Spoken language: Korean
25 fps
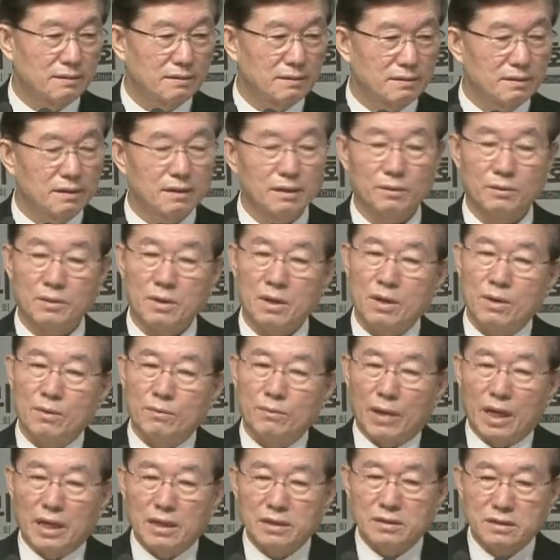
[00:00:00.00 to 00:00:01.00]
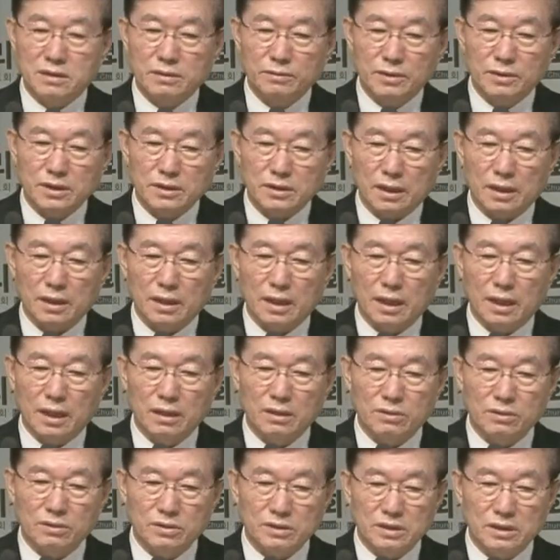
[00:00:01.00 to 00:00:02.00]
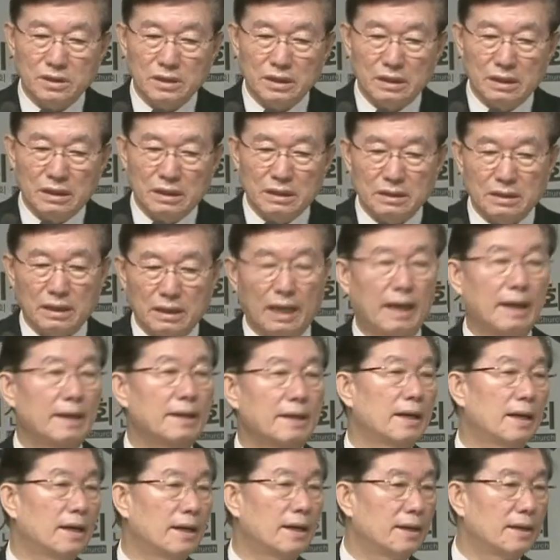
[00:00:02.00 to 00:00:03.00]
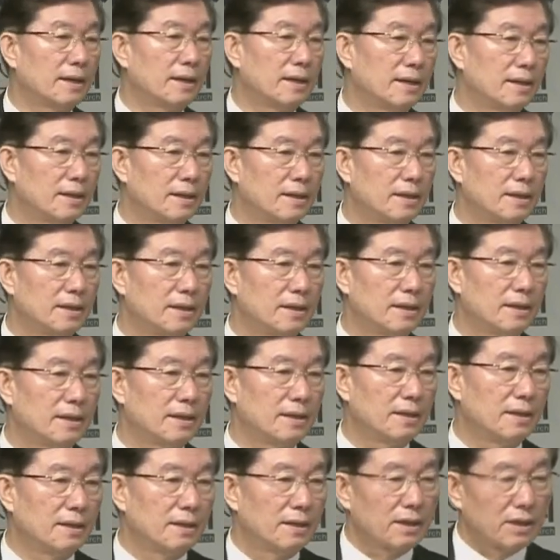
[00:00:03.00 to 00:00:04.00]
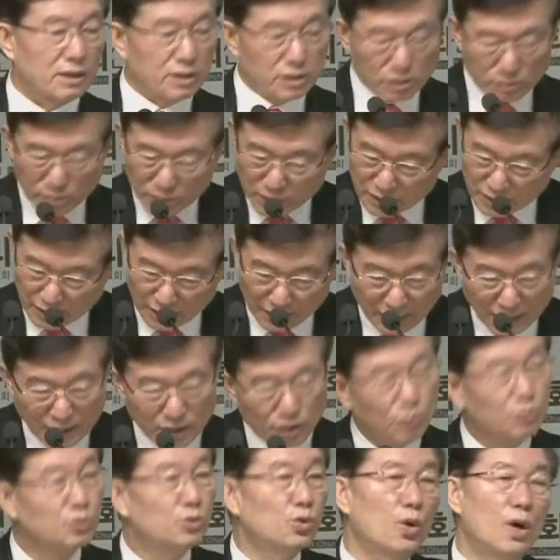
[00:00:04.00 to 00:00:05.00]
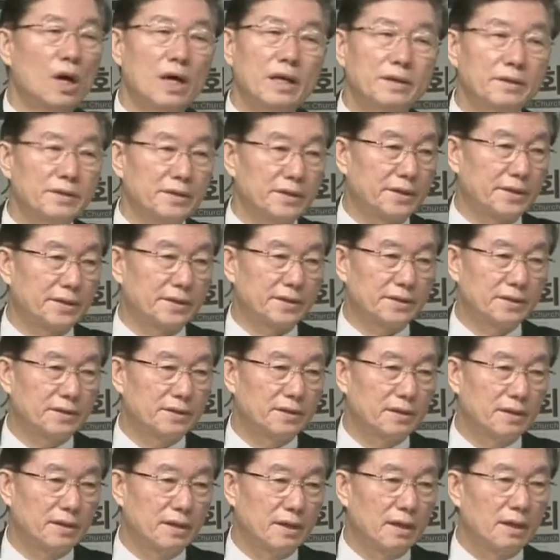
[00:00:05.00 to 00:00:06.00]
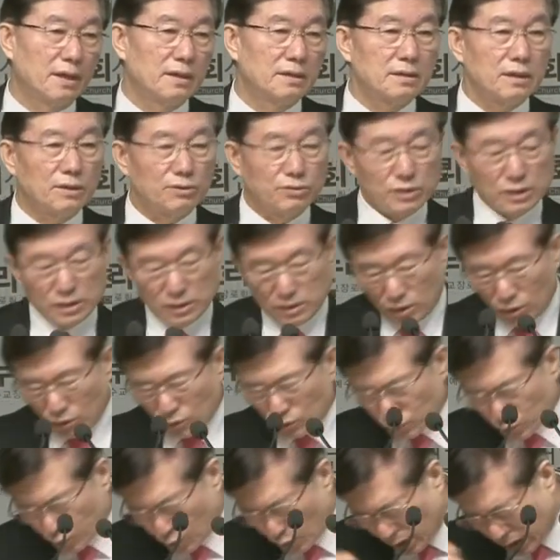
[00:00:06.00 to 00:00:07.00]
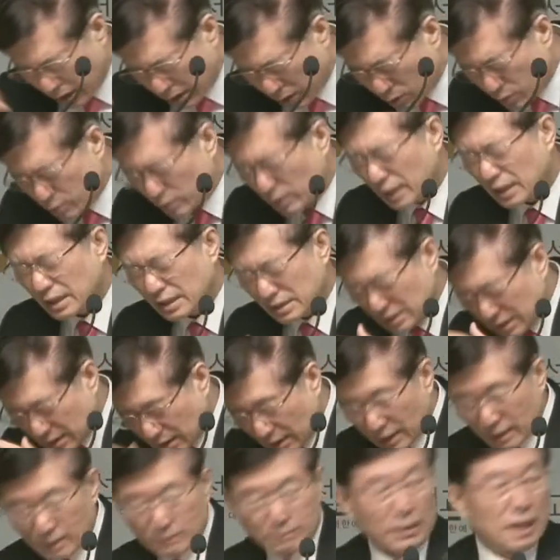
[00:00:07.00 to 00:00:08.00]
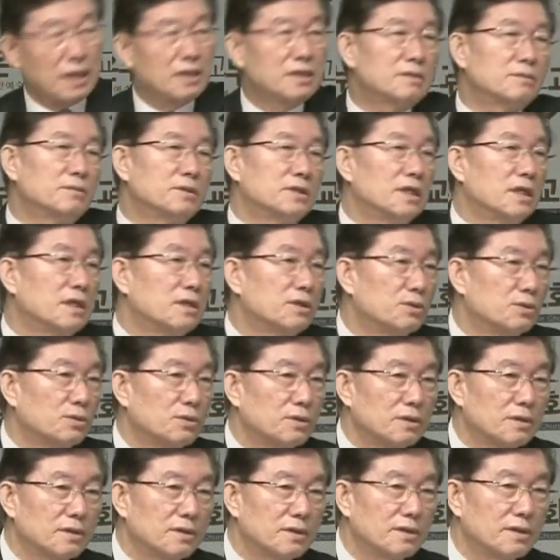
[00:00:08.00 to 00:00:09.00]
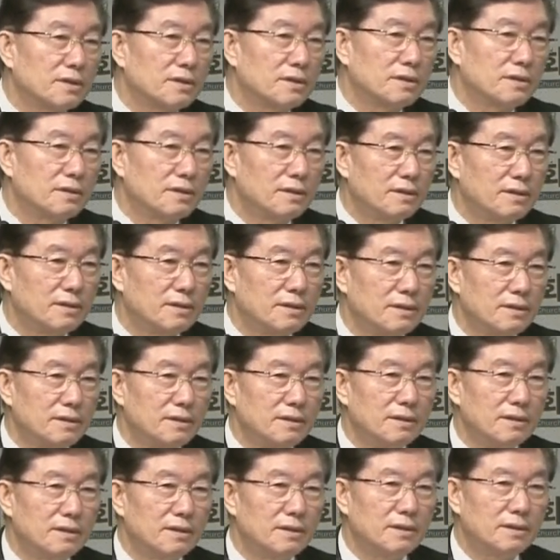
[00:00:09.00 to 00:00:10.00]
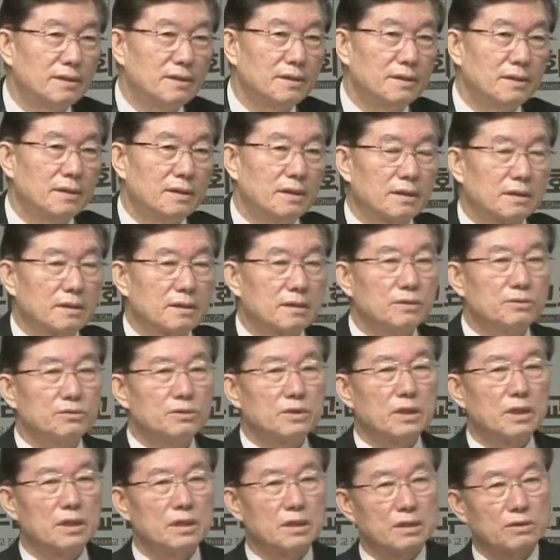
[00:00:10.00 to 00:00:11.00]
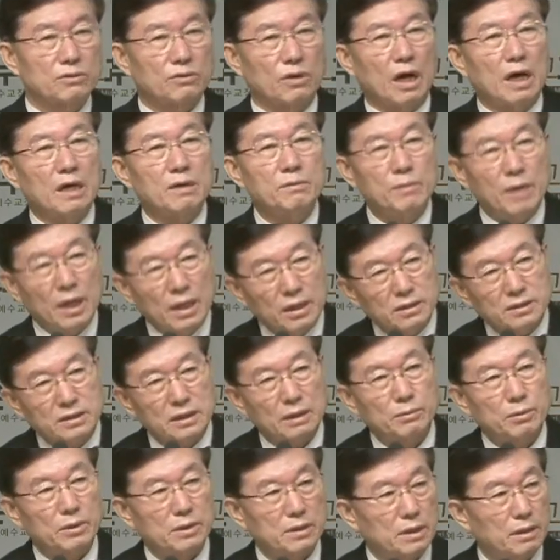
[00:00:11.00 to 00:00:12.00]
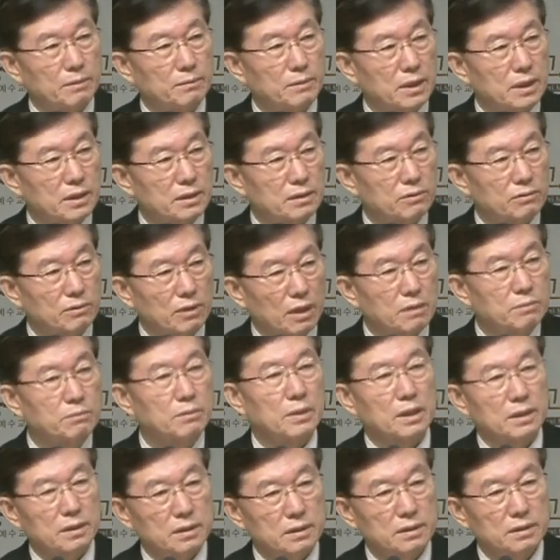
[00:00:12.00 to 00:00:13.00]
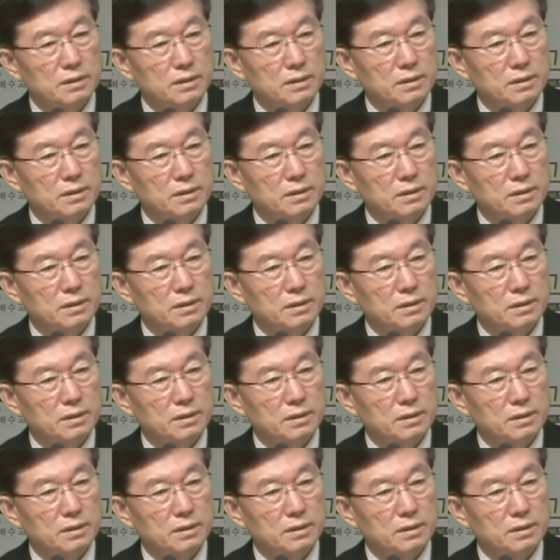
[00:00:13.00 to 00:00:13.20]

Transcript: 그러니까 말씀을 사랑하는 것이 다야. 그러면 다 형통하는 거예요. 근데 우리는 형통하려고만 하지 말씀은 제껴놓거든. 어? 우리가 이 광맥을 잡았단 말이에 광맥을.